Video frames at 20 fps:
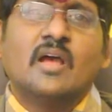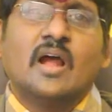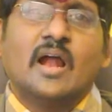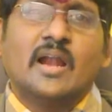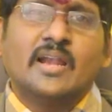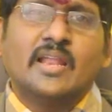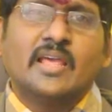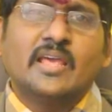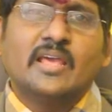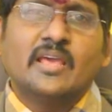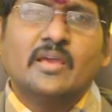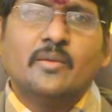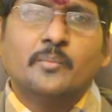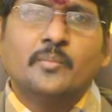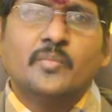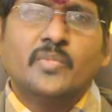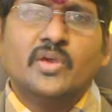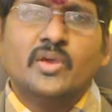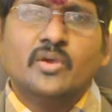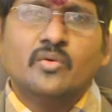అంటే
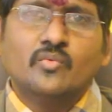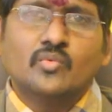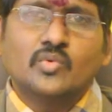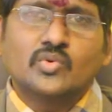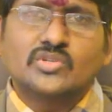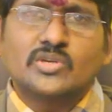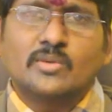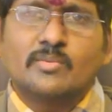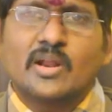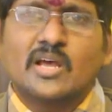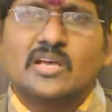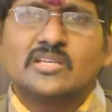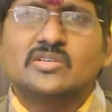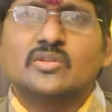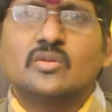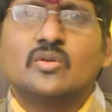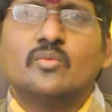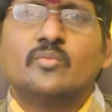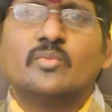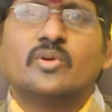మీ వృషభ
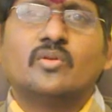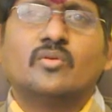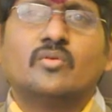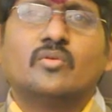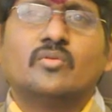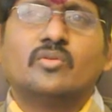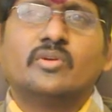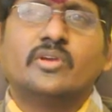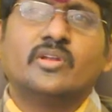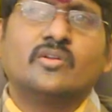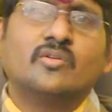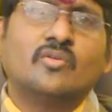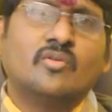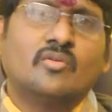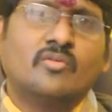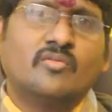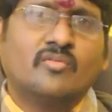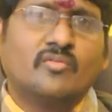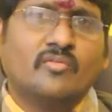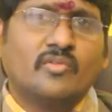రాశిలో మీరు ఎన్నో
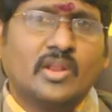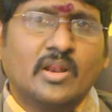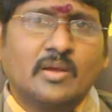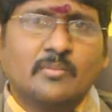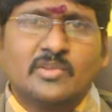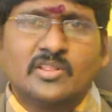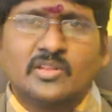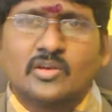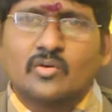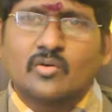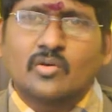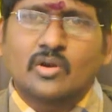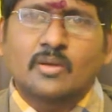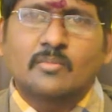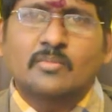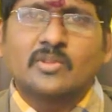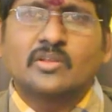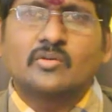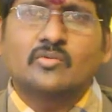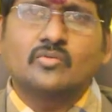వేల మంది కోట్ల
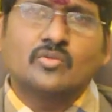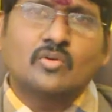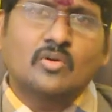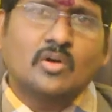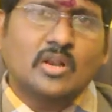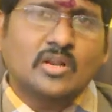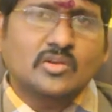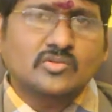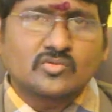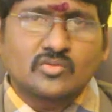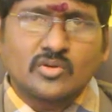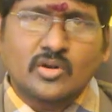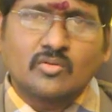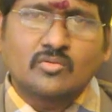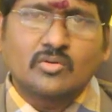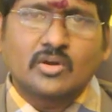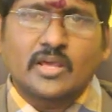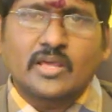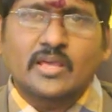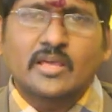మందికి ఉద్యోగాలు వస్తూనే
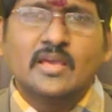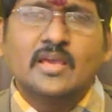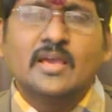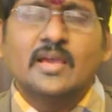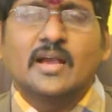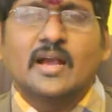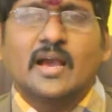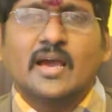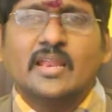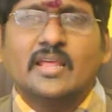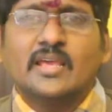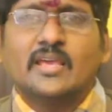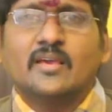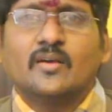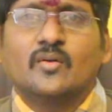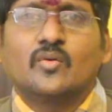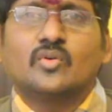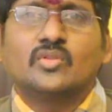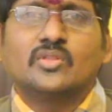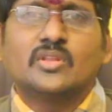ఉంటాయి కానీ
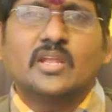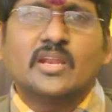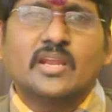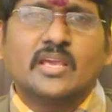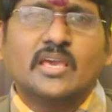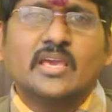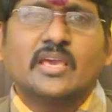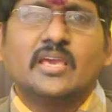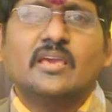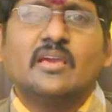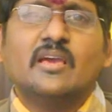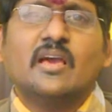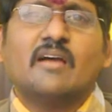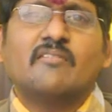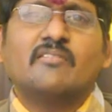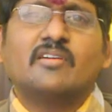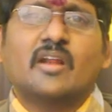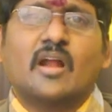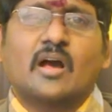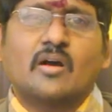కొందరికి
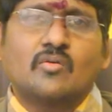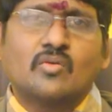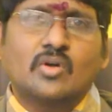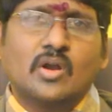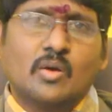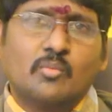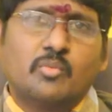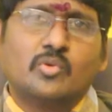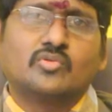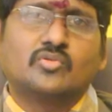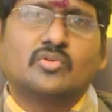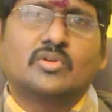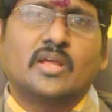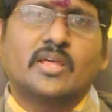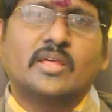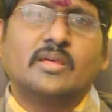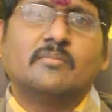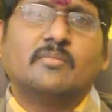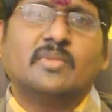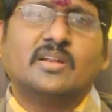అవి రాకుండా
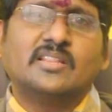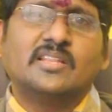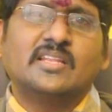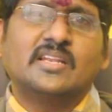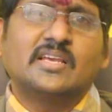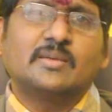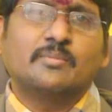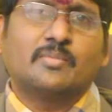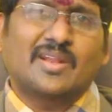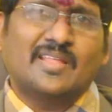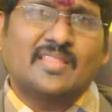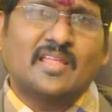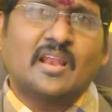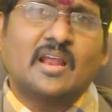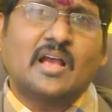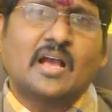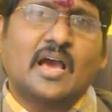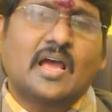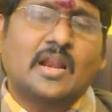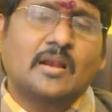పోతున్నాయి మరి దీనికి ప్రధాన
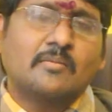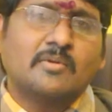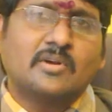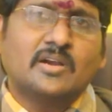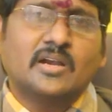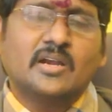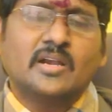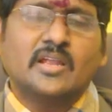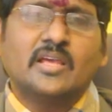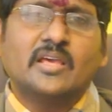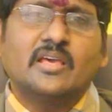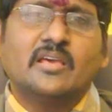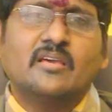కారణం ఏంటంటే